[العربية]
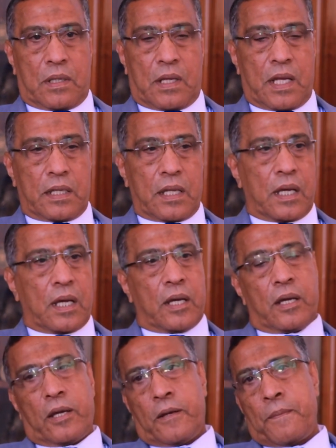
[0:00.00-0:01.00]

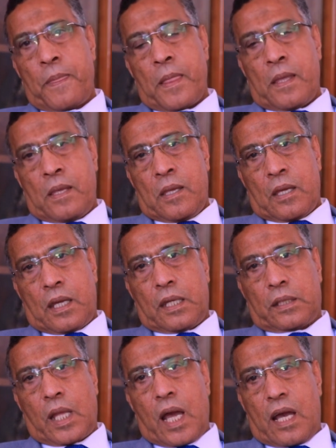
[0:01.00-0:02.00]
لنا
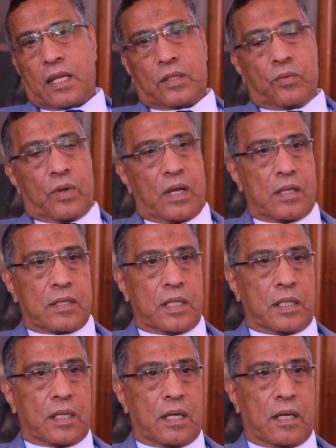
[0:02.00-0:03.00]
قطاعات
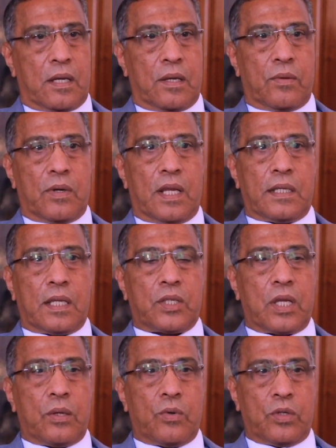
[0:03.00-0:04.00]
وازنة ولنا
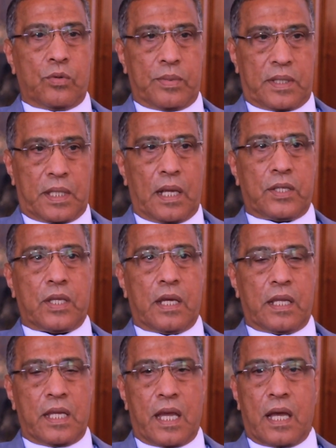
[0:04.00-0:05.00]
ونمثل
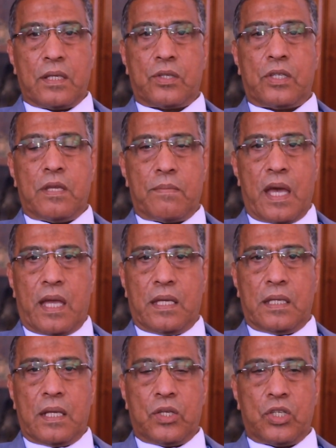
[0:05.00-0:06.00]
شريحة
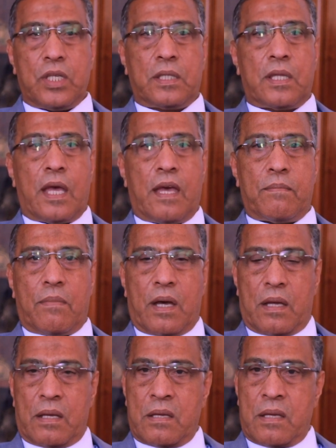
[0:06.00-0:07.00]
اجتماعية جد
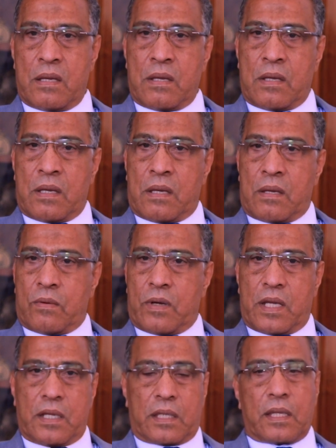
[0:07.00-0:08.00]
هامة
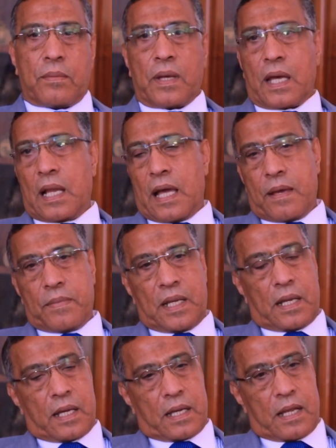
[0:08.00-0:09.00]
وهي الطبقة
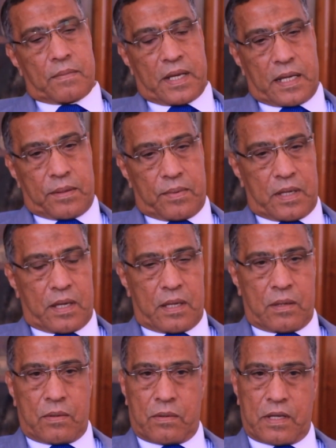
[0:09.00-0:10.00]
العاملة
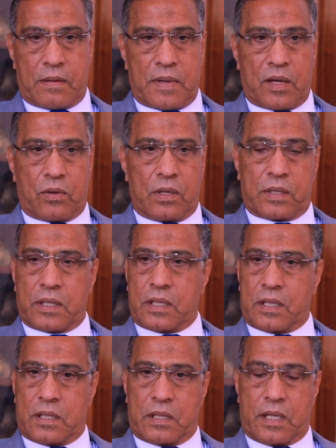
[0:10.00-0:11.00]
المغربية وكما
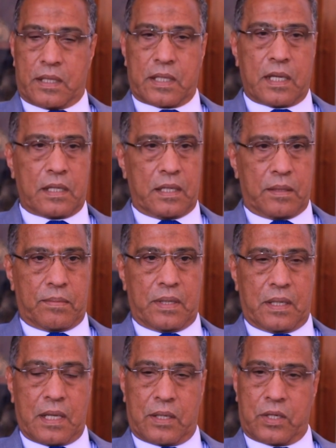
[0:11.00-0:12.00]
قلت نعتني
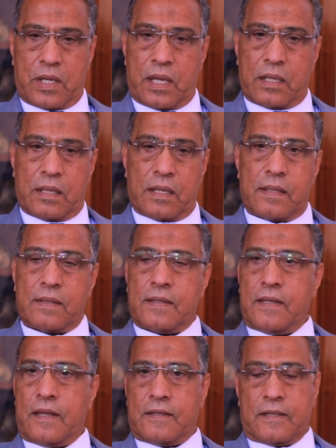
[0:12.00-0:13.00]
بالشأن
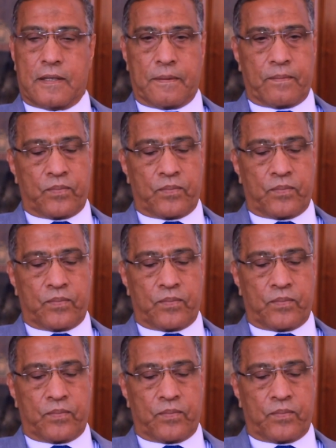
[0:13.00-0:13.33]
السياسي